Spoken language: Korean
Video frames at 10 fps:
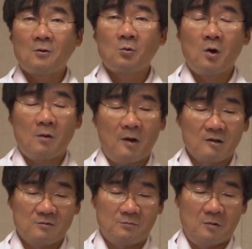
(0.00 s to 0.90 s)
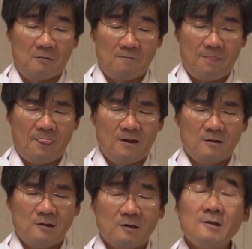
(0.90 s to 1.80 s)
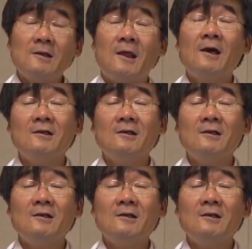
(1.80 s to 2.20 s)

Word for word: 노화 방지법. 크게 네